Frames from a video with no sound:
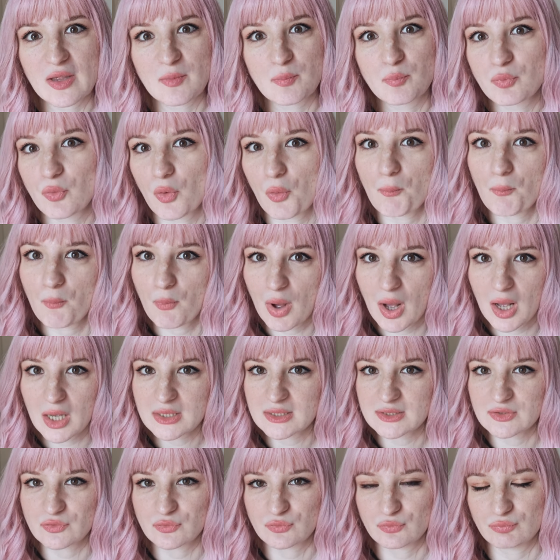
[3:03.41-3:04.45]
Et pour moi,
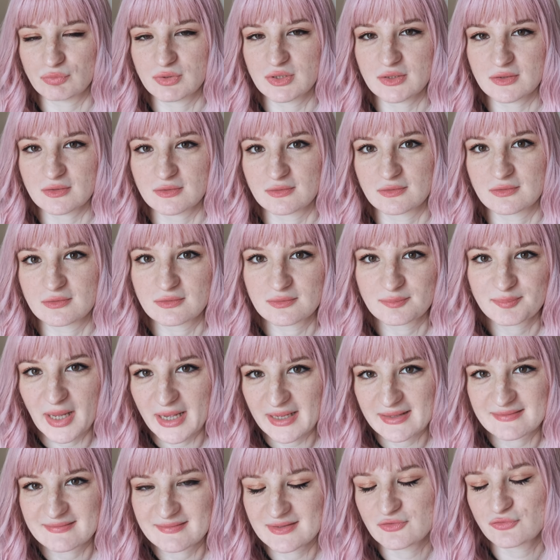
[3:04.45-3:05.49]
qui suis euh,
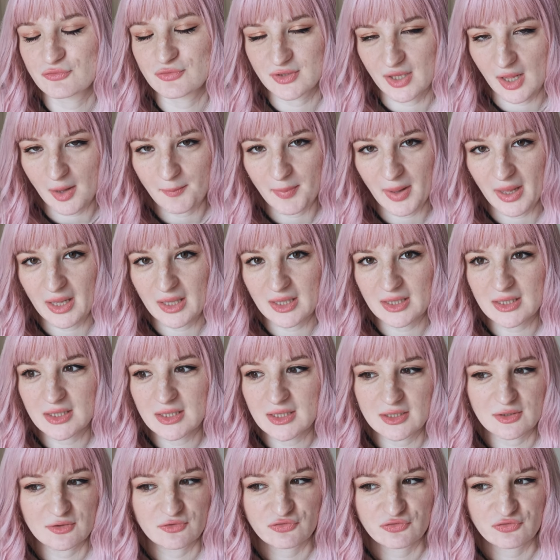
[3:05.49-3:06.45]
parisienne, je suis née à Paris.